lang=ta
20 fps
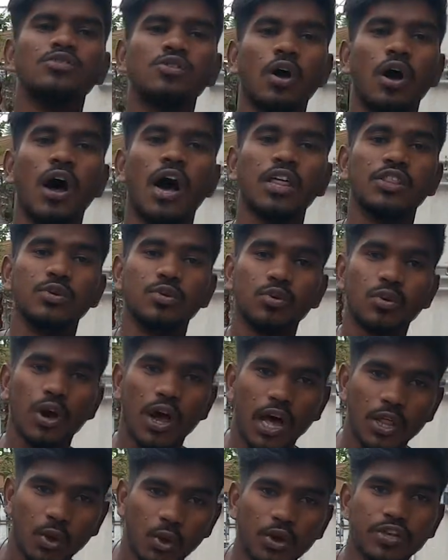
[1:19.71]
ஸோ அதுவும்
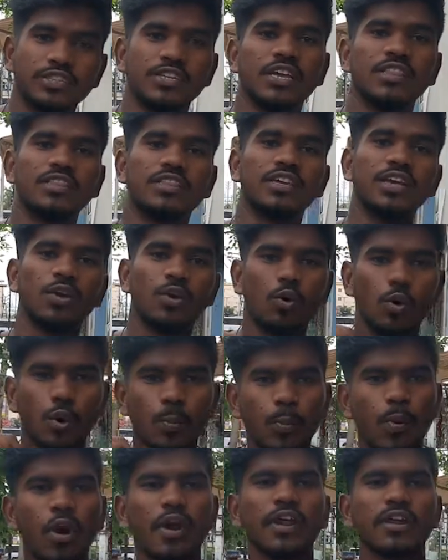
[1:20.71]
அதோடு சேர்த்து
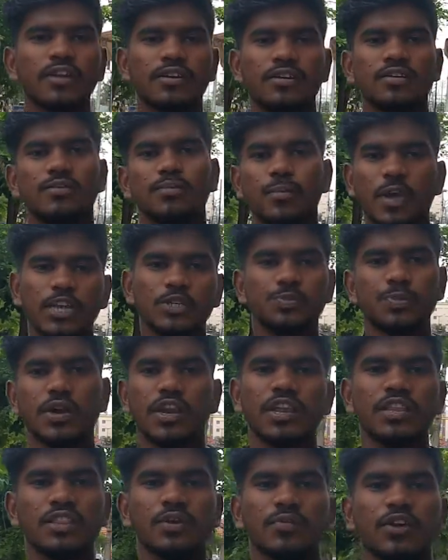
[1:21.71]
ஒரு ப்ராடக்ட் பேஸ்
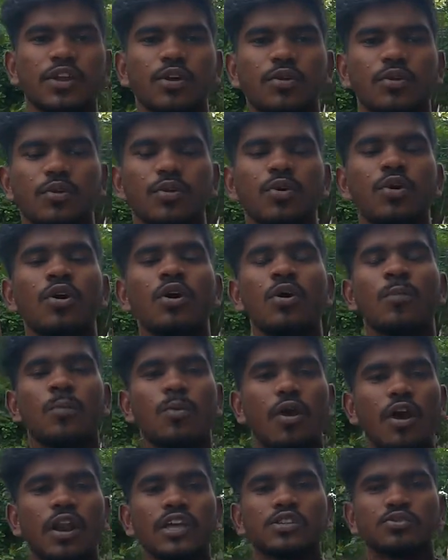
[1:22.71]
பண்ணி இந்த வீடியோ இருக்கும்
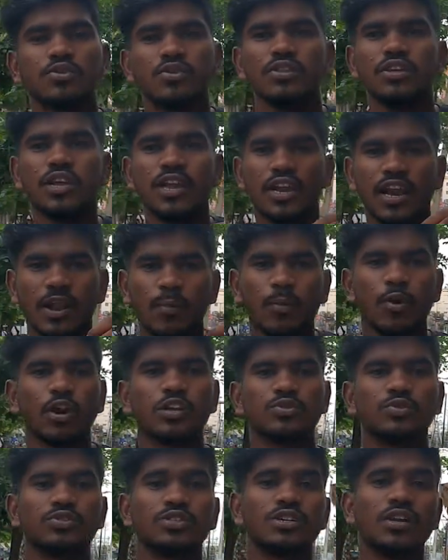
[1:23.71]
ப்ராடக்ட்ஸ் வந்து என்னென்ன
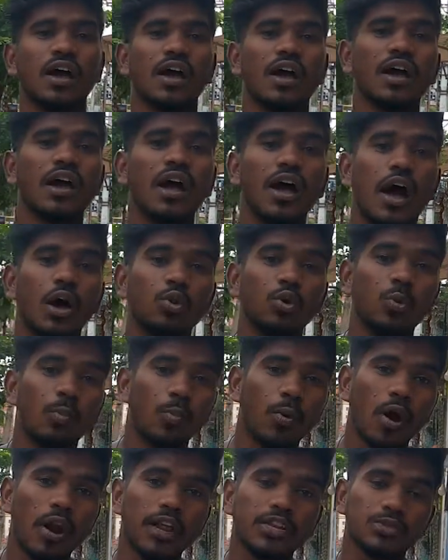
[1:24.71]
ப்ராடக்ட்ஸ் வச்சுருக்காங்க
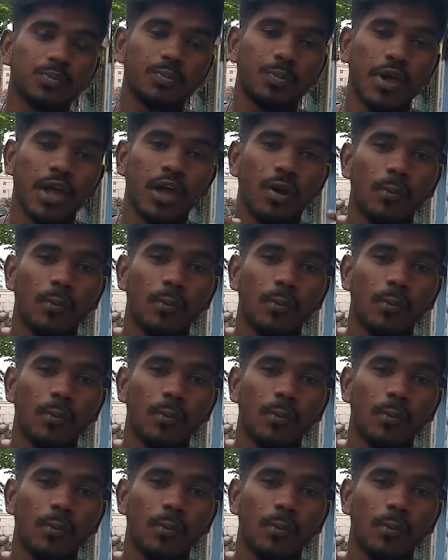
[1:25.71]
அதுவும் ப்ராடக்ட்ஸ்